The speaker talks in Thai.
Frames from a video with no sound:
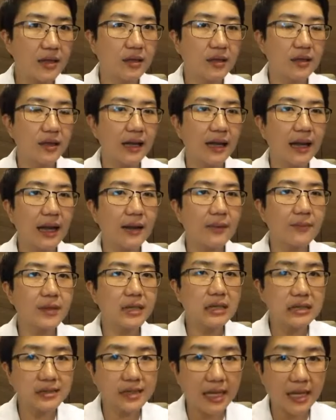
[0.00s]
นะคะ มี
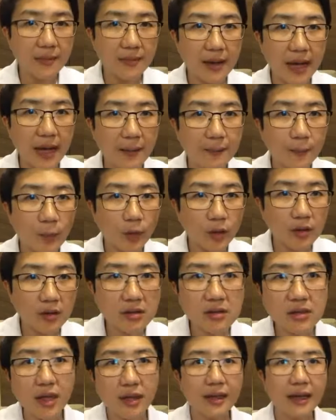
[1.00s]
เสมหะปน
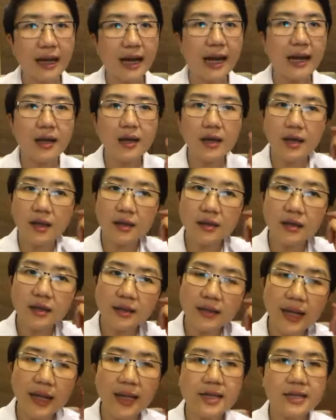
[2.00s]
เลือดนะคะ เลือด
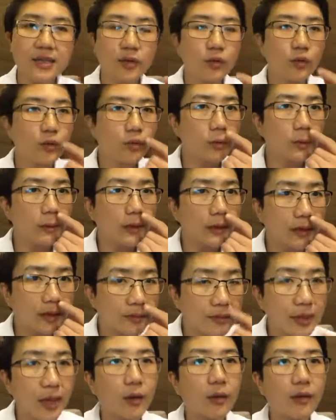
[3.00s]
ไหลจากหูเลือด
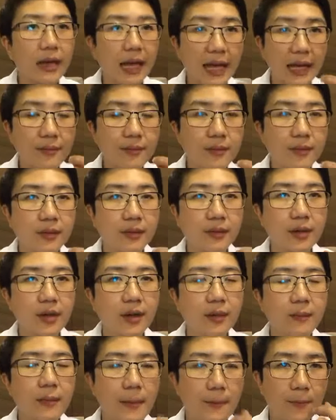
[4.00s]
กำเดาไหล
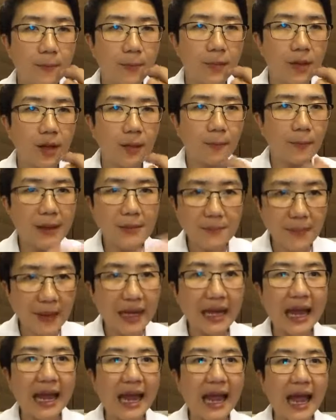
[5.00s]
แบบเป็นเป็
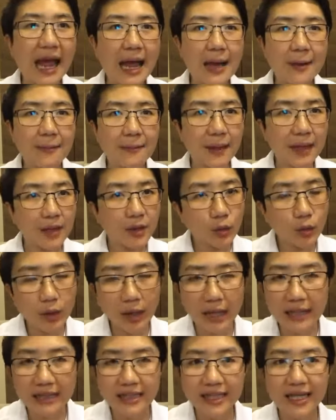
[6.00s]
นหายหายเป็นทุก
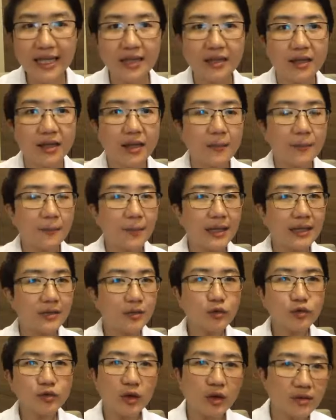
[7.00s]
อาทิตย์ เป็น
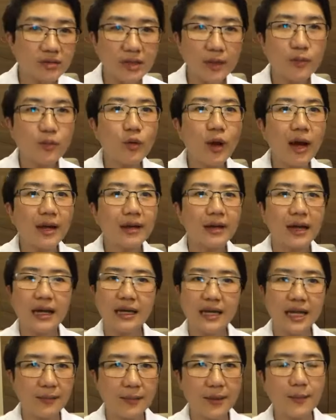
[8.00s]
ทุกสองสาวัน อัน
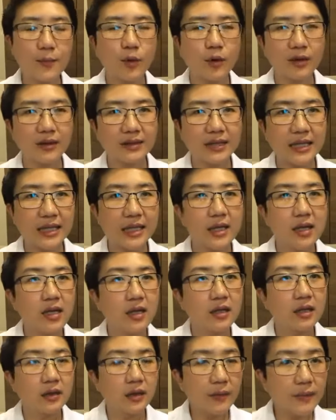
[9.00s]
นี้ไม่ปกติ
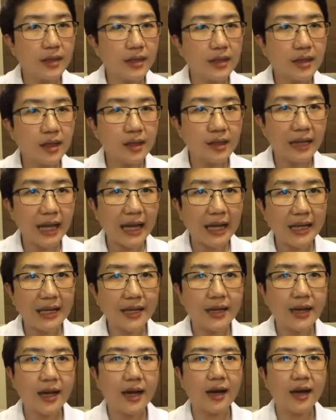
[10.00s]
หรือว่ามีเลือดไหล
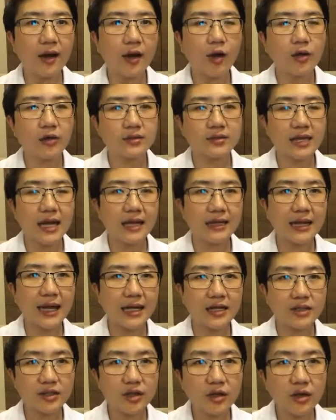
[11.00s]
อออกจากทา
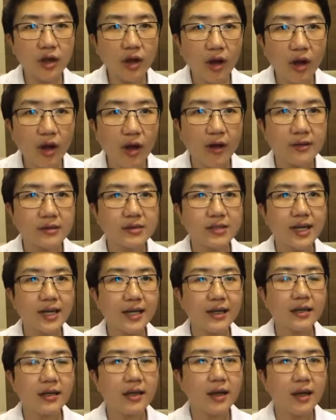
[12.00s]
งช่องคลอด เช่
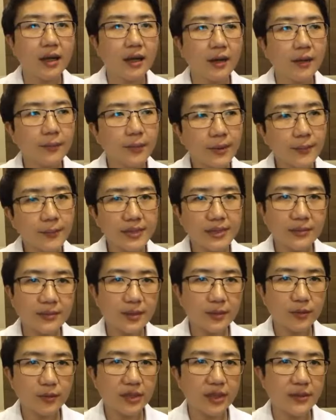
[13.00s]
นเป็นประจำ
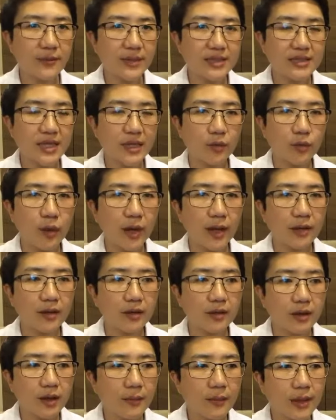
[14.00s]
เดือนปกติมา 7 วัน
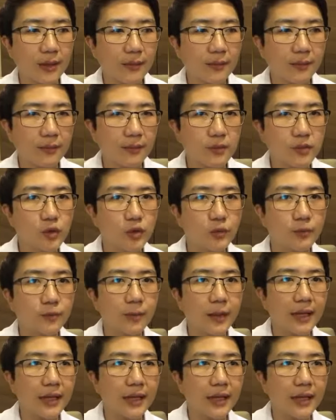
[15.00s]
ทำไมหยุดไป